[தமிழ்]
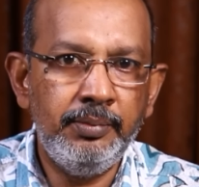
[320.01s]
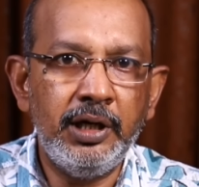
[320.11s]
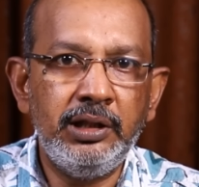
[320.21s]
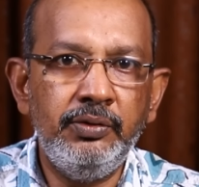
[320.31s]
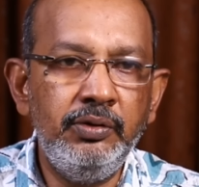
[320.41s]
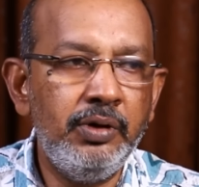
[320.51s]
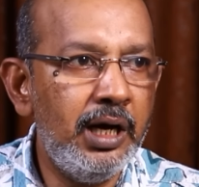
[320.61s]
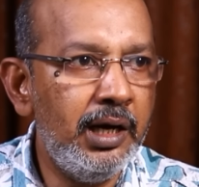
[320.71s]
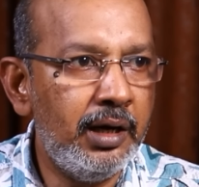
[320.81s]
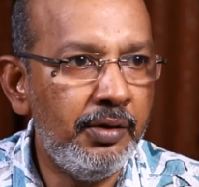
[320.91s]
படத்தை வந்து ஒரு
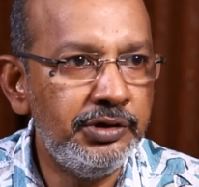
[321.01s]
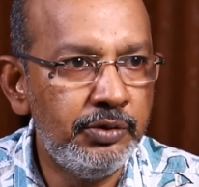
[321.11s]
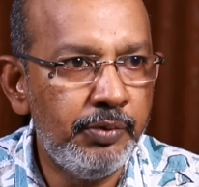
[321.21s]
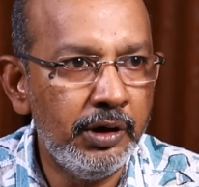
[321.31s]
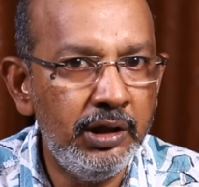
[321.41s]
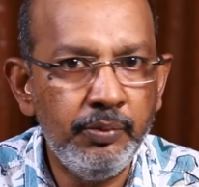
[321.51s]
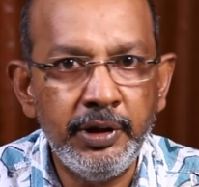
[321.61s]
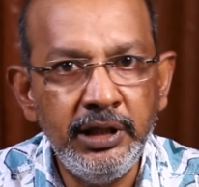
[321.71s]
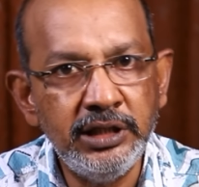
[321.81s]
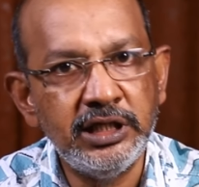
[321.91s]
கேலண்டராக வச்சுருப்பாங்க அது
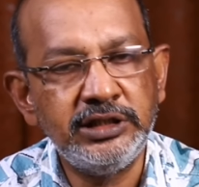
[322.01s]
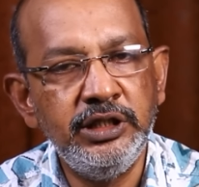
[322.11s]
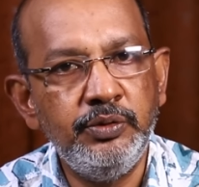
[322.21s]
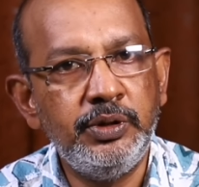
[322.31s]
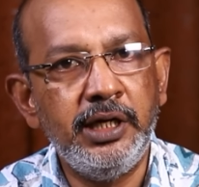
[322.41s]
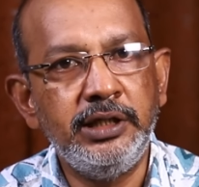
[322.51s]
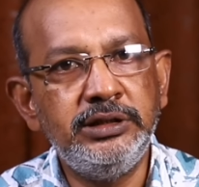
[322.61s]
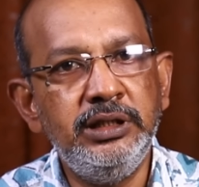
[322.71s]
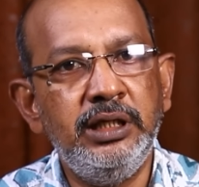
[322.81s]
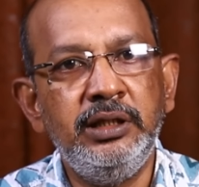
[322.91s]
பெரிய சர்ச்சையை
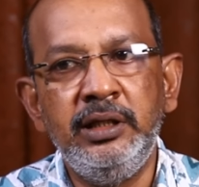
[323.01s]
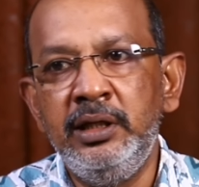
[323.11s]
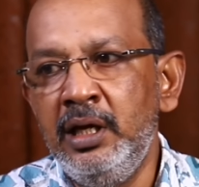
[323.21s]
உண்டாக்கிச்சு அது